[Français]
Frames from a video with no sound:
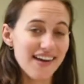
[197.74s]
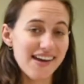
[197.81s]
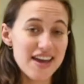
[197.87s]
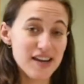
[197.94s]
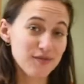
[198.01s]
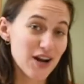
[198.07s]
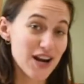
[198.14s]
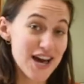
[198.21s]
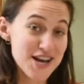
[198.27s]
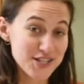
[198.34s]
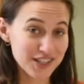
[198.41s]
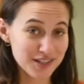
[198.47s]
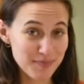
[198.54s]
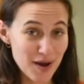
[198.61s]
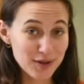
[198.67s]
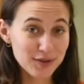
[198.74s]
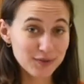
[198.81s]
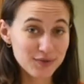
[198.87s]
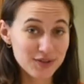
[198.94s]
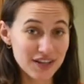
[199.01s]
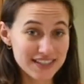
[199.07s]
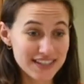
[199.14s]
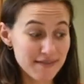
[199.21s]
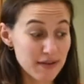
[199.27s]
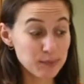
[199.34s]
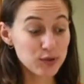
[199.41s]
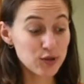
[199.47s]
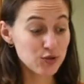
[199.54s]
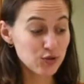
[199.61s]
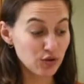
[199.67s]
Et voilà, j'espère que vous en savez
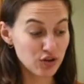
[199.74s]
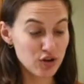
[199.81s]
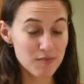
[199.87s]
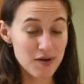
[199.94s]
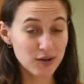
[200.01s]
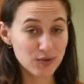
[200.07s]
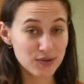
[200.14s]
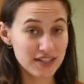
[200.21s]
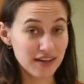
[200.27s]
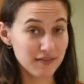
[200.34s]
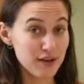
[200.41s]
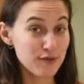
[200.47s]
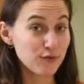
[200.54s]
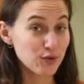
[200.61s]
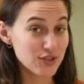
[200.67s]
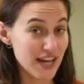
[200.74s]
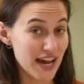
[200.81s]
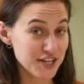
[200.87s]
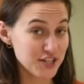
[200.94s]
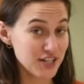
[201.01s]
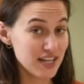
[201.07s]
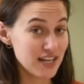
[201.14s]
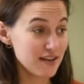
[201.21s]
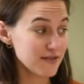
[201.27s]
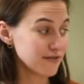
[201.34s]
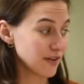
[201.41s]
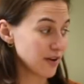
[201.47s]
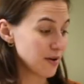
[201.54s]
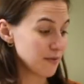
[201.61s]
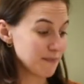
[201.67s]
plus sur comment conserver vos archives
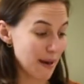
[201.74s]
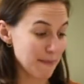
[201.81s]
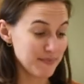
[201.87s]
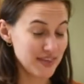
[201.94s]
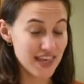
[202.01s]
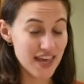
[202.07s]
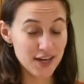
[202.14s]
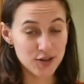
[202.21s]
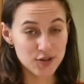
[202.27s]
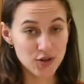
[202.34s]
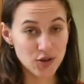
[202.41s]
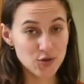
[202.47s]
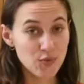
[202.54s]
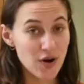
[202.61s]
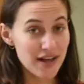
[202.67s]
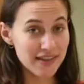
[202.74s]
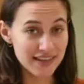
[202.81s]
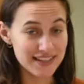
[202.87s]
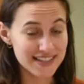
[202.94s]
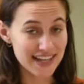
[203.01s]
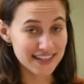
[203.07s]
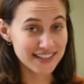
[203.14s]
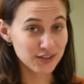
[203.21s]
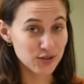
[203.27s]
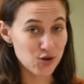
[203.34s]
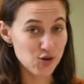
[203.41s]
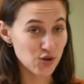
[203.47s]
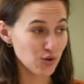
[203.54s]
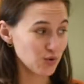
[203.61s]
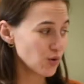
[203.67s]
euh, papier, que ce soit des articles de
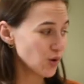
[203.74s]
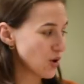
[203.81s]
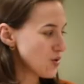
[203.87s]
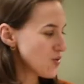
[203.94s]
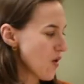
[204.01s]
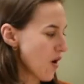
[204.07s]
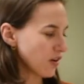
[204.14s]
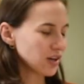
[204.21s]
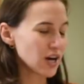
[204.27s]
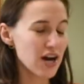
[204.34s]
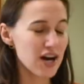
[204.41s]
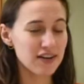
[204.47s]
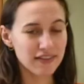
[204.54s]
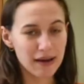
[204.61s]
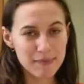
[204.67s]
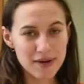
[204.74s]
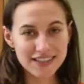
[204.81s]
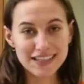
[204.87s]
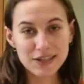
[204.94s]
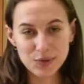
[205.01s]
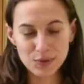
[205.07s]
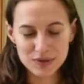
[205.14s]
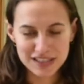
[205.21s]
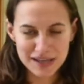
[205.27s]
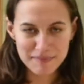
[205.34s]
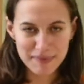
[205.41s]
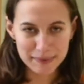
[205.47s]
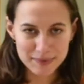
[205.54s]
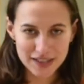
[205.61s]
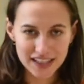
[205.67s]
journaux ou encore vraiment des dossiers
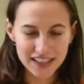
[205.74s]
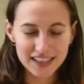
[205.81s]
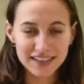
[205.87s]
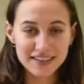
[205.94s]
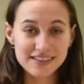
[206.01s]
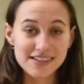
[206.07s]
papier.